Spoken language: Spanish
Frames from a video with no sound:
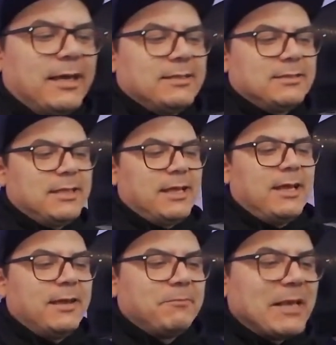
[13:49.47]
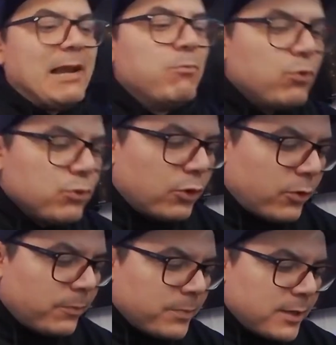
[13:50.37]
Este, el
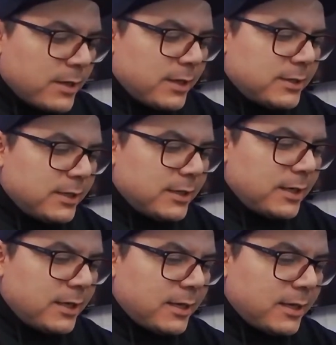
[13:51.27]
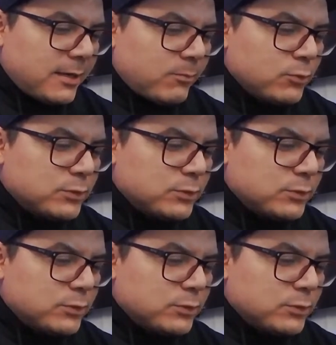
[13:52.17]
mundo tiene